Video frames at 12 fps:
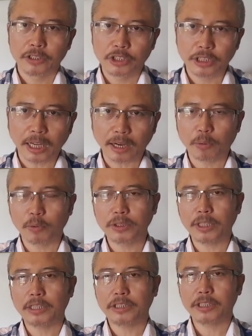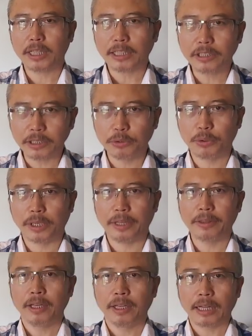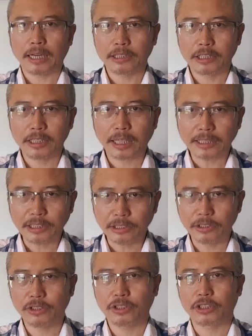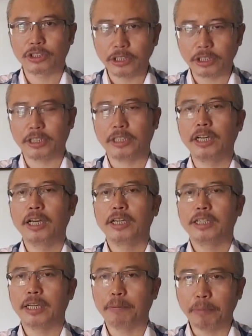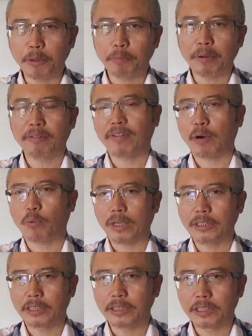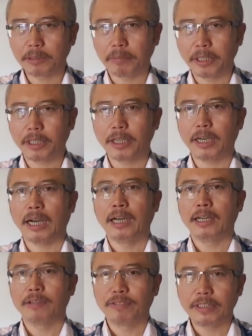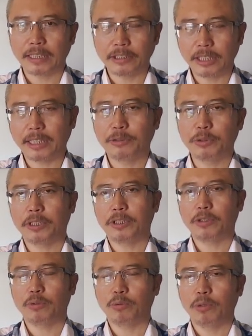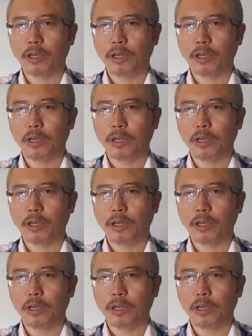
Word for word: 其他国家、其他政权、那其他政治实体也没有办法完成这么一个非常艰巨的任务